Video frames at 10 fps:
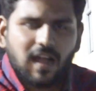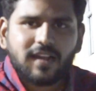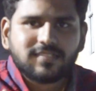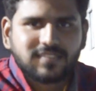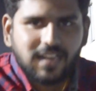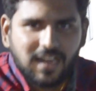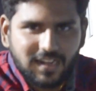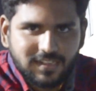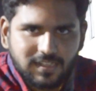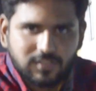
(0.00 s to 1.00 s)
அரிசியில்
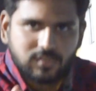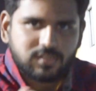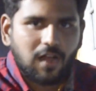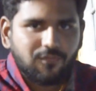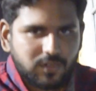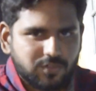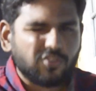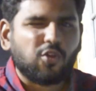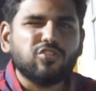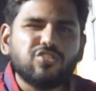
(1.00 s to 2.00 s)
இருந்த அந்த சாஃப்ட்னஸ்
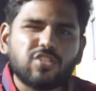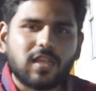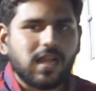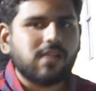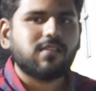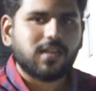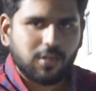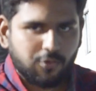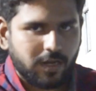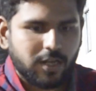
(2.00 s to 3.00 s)
வந்து கொஞ்சம் கேழ்வரகுல
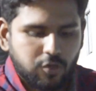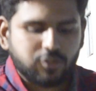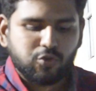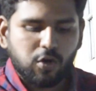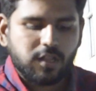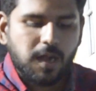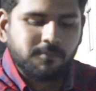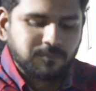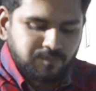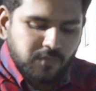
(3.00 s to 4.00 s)
குறையுதோன்னு தோணுது
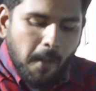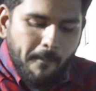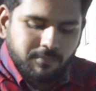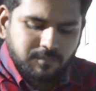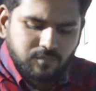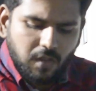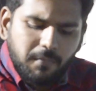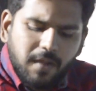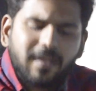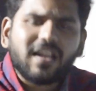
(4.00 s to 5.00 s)

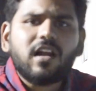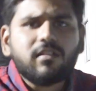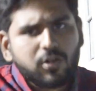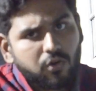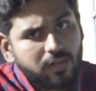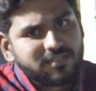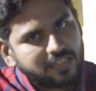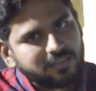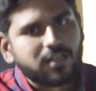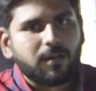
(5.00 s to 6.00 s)
மேபி கேழ்வரகோட
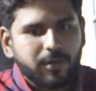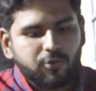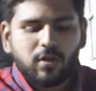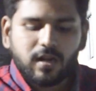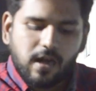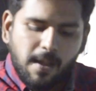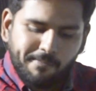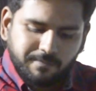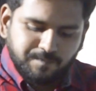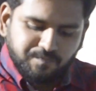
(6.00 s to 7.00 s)
ஸ்ட்ரக்சர் அப்படி கூட இருக்கலாம்
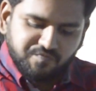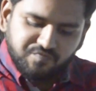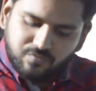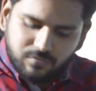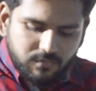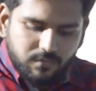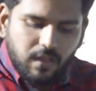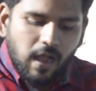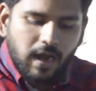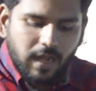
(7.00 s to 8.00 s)

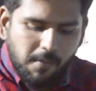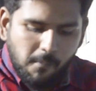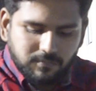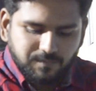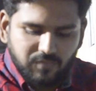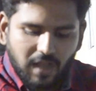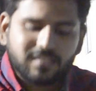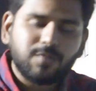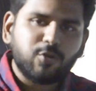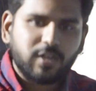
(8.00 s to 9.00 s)
ஆனால்
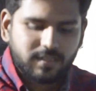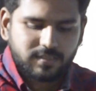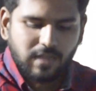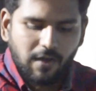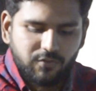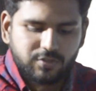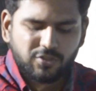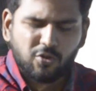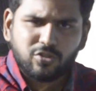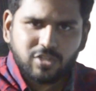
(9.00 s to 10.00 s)
அரிசி போட்டு இருந்த சாஃப்ட்னஸ்
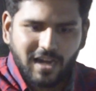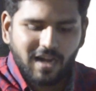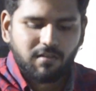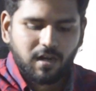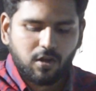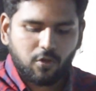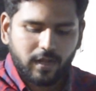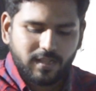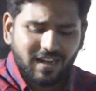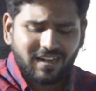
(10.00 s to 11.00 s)
வந்து கொஞ்சம் கேழ்வரகில்
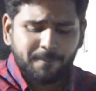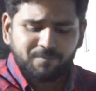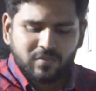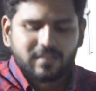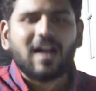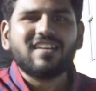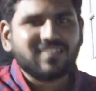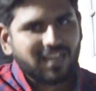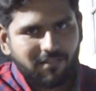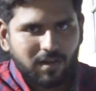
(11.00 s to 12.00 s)
குறையுது அண்டு நாட்டு
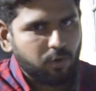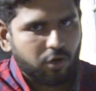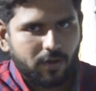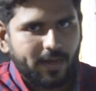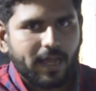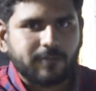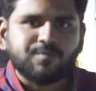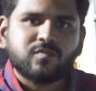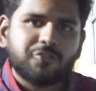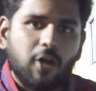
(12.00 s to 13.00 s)
சக்கரை வேறு போட்டுருவோம் இல்லையா
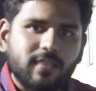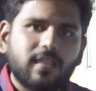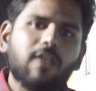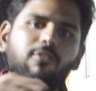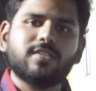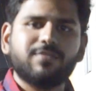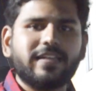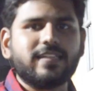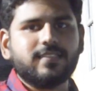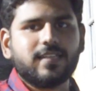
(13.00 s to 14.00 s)
ஸோ அந்தளவுக்கு
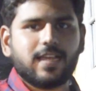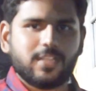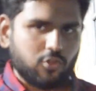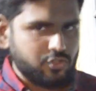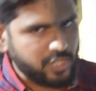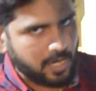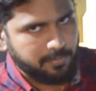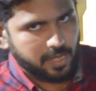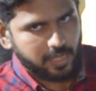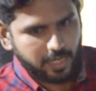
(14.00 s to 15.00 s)
ஸ்வீட்னஸ் இருக்காது கொஞ்சம்
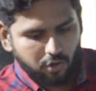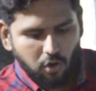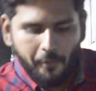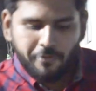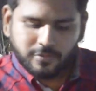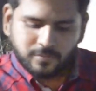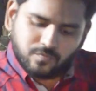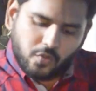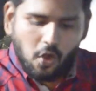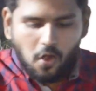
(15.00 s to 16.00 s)
கம்மியாக தான் இருக்கும்
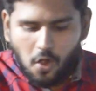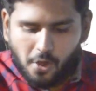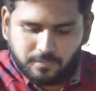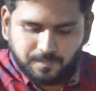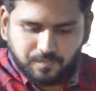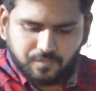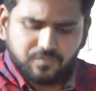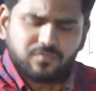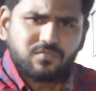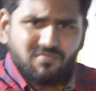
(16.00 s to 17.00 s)
ஸோ
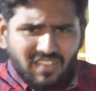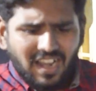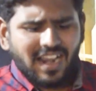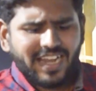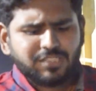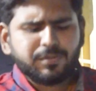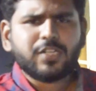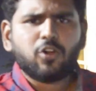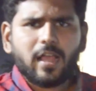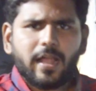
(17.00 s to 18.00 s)
லைட்
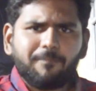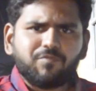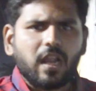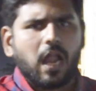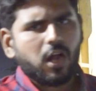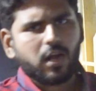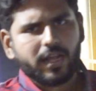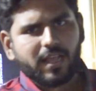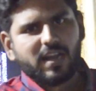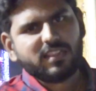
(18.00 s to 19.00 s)
ஸ்வீட்டோட நல்லா
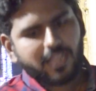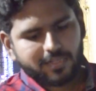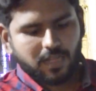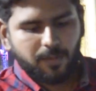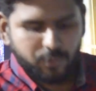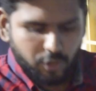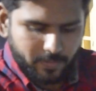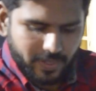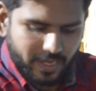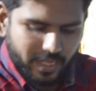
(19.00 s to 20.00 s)
ஆர்கானிக்காக ஹெல்த்தியாக சாப்பிடணும்
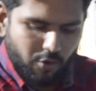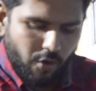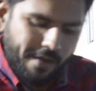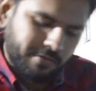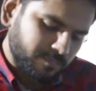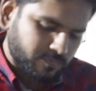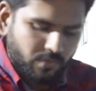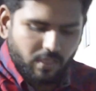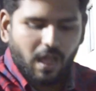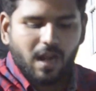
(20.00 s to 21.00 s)
அப்படின்னு நினைக்கிறவங்க
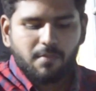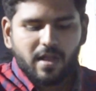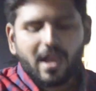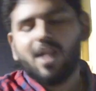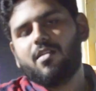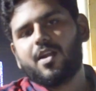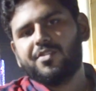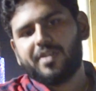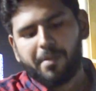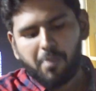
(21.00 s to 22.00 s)
தாராளமாக கேழ்வரகு
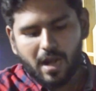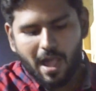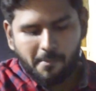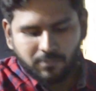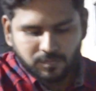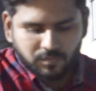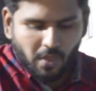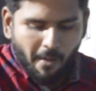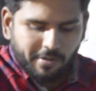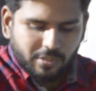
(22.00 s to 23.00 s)
வந்து ட்ரை பண்ணலாம்
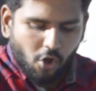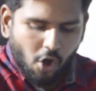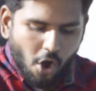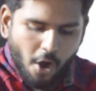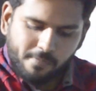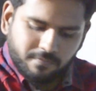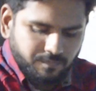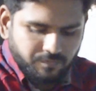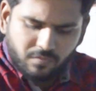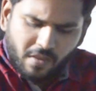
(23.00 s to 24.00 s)
ஸோ
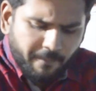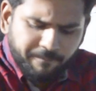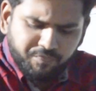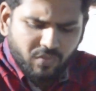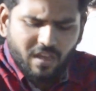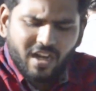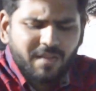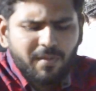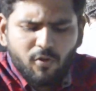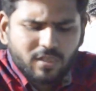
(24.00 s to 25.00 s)

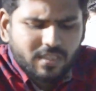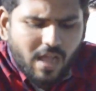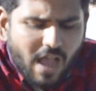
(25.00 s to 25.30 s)
ரெண்டுமே ஒருத்து